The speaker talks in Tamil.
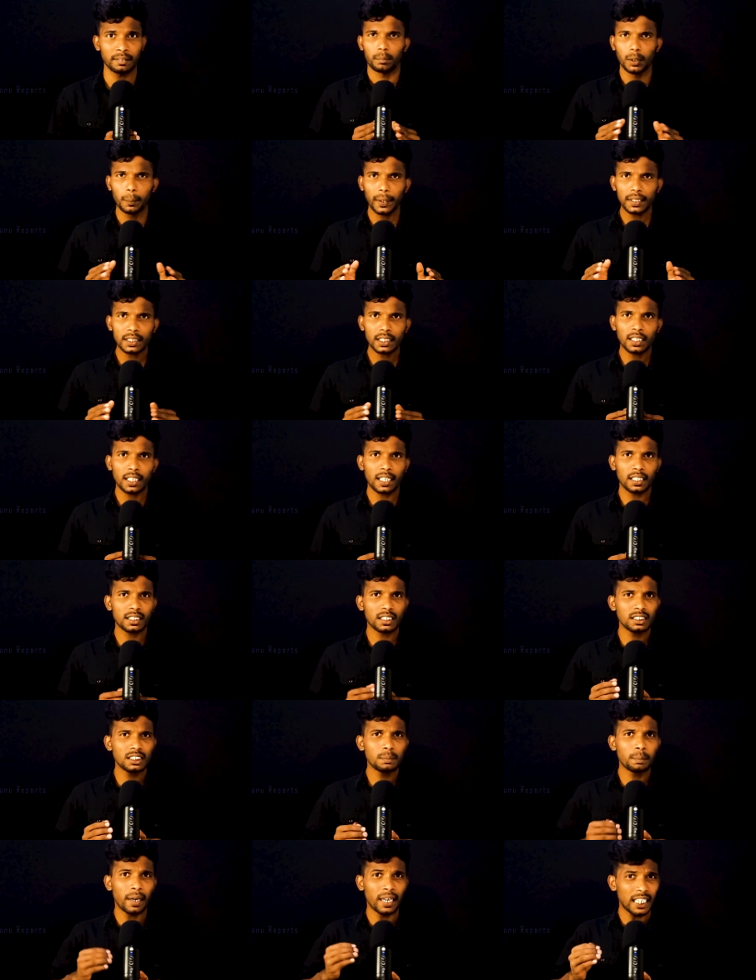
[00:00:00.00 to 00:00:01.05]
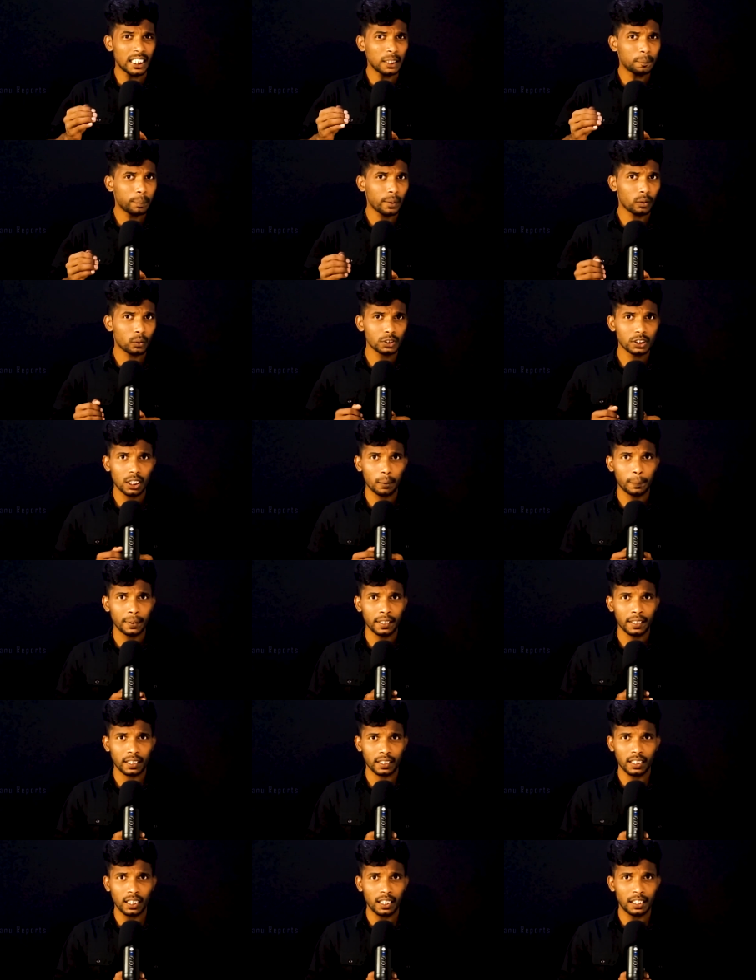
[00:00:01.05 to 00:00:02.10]
விபத்து நடந்தது மலைப்பகுதி
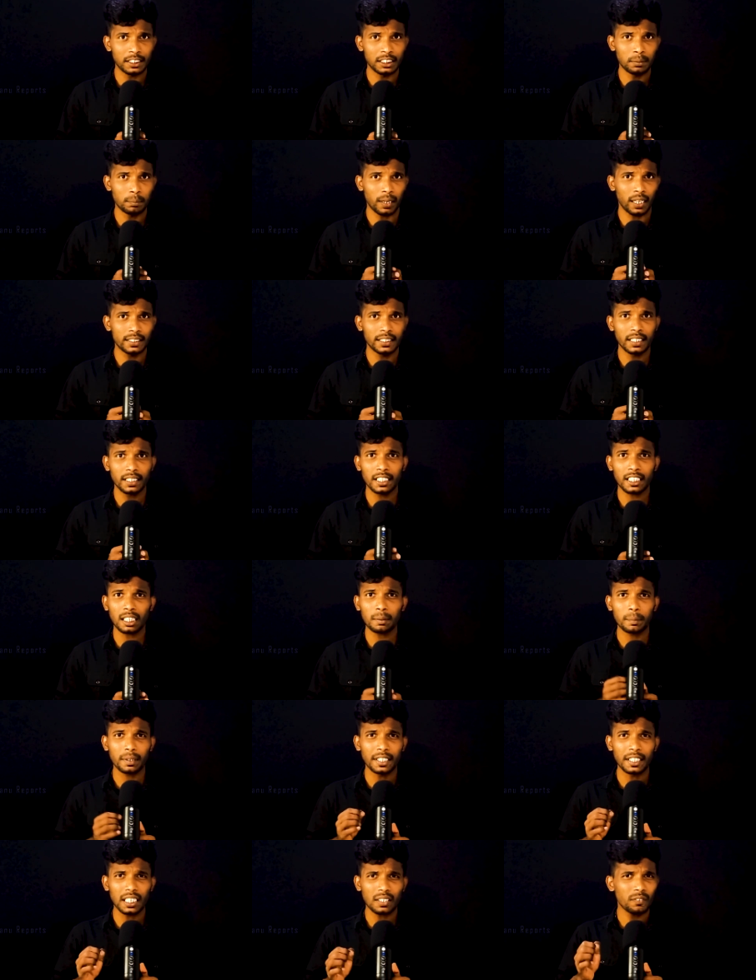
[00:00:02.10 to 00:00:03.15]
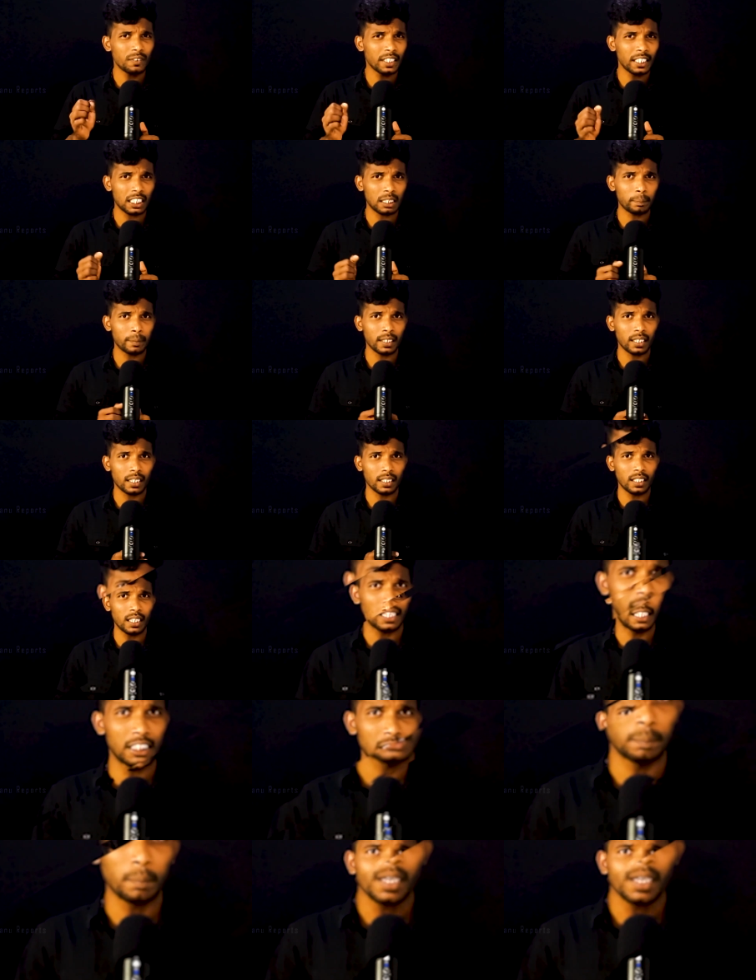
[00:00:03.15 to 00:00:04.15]
அப்படின்றதாலையும் அதே நேரம் இரவு நேரம் என்றதாலையும்